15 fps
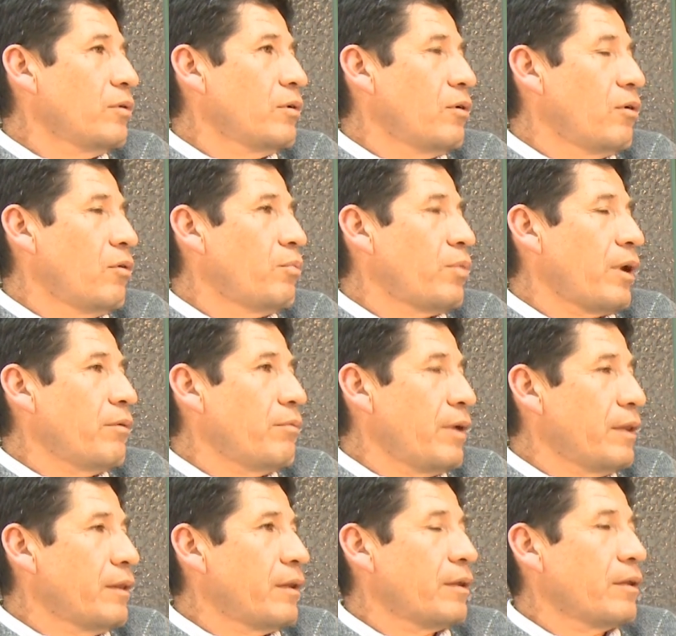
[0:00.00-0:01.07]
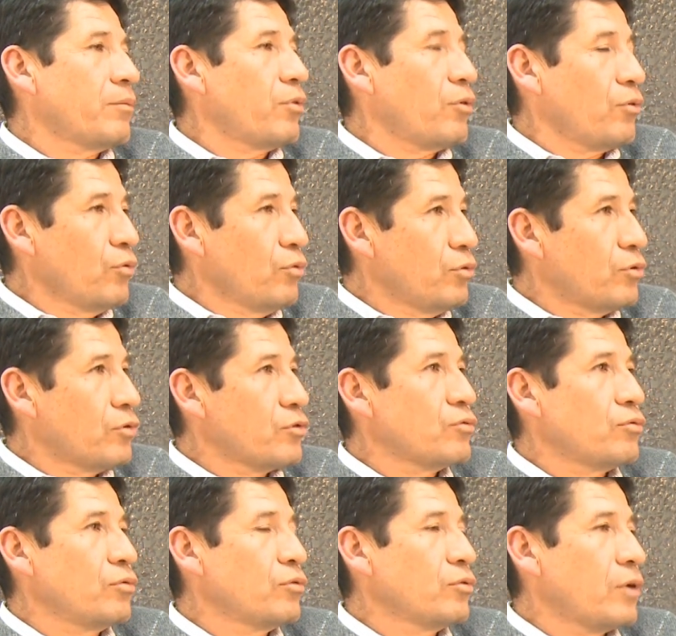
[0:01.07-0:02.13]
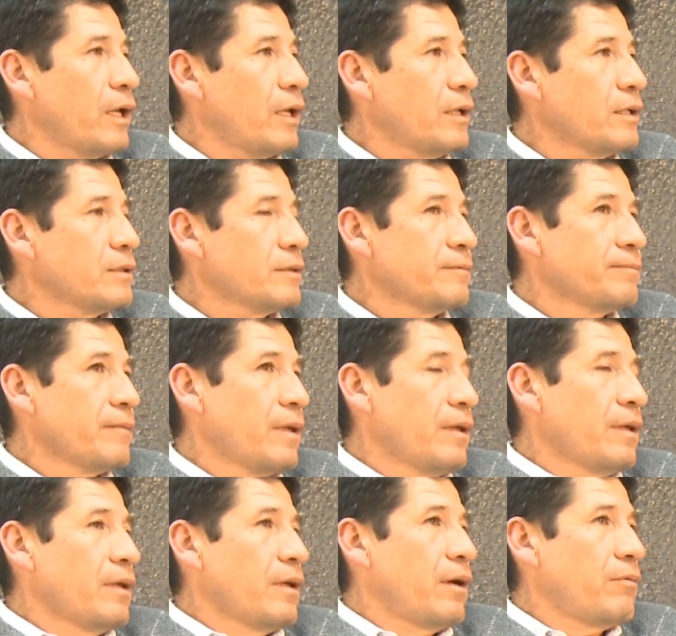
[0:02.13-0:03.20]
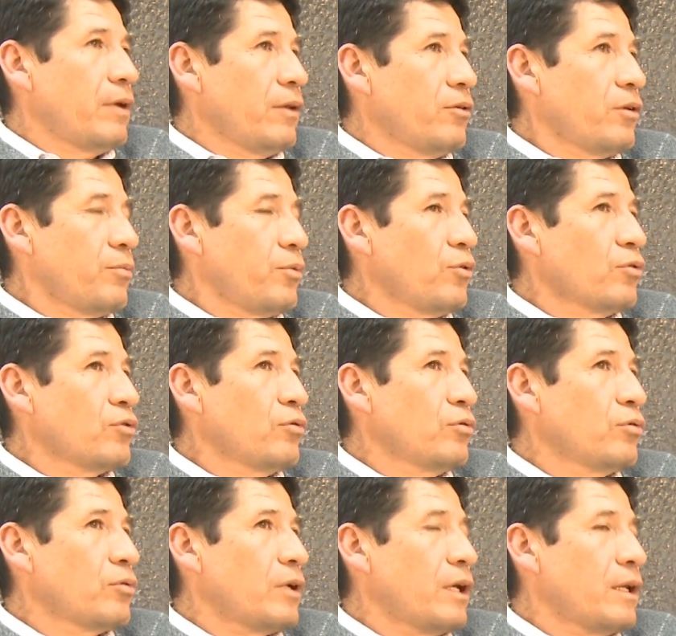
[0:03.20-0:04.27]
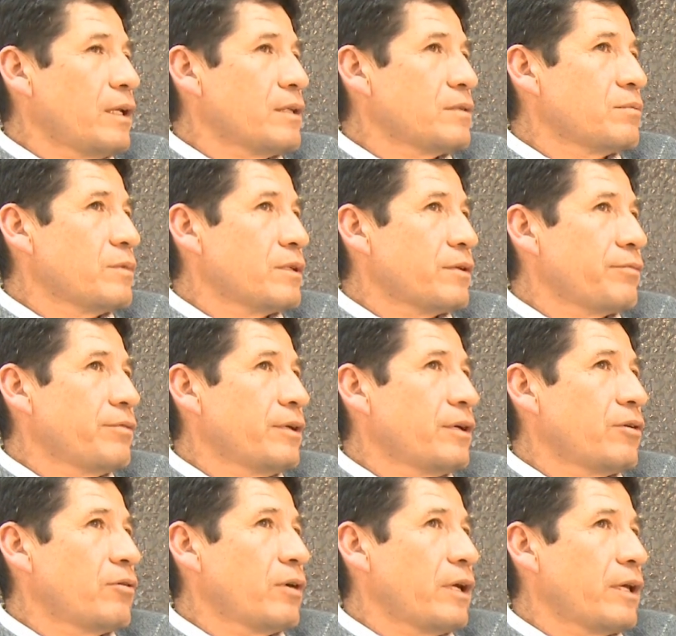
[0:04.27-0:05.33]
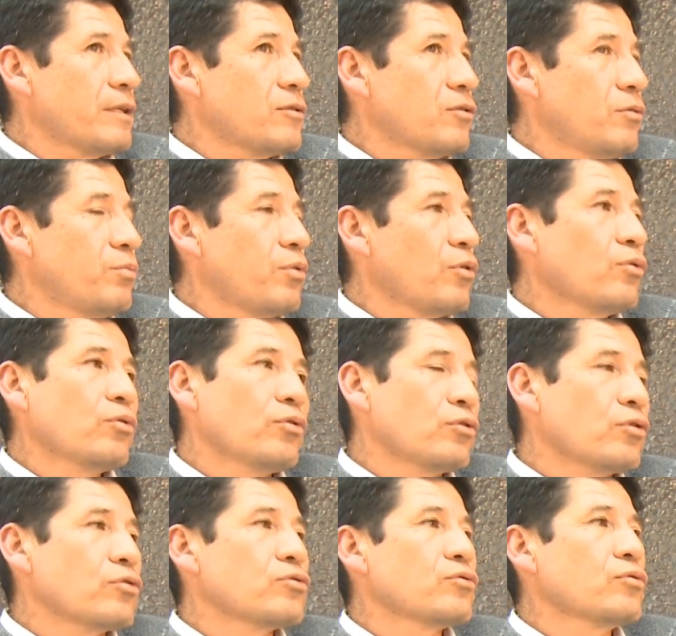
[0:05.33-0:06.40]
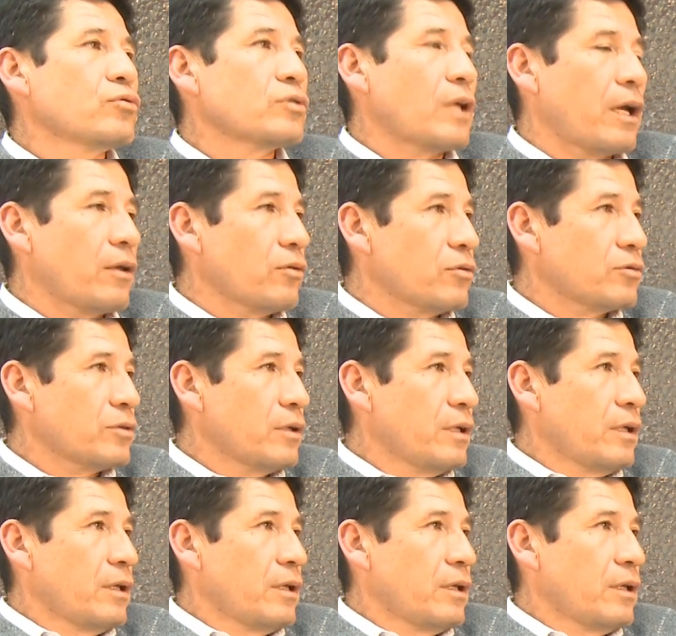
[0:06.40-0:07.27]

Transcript: compra y venta de productos culturales Hablando de productos culturales, me refiero a que son productos usados,